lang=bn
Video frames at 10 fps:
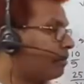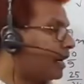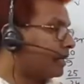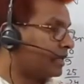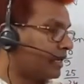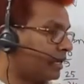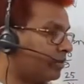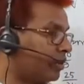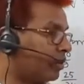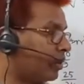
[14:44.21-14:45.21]
ভাগ থাকলে
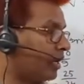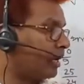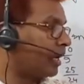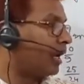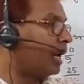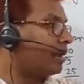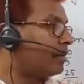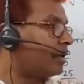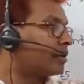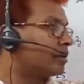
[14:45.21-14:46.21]
বিয়োগ হয়
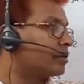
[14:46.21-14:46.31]
আবার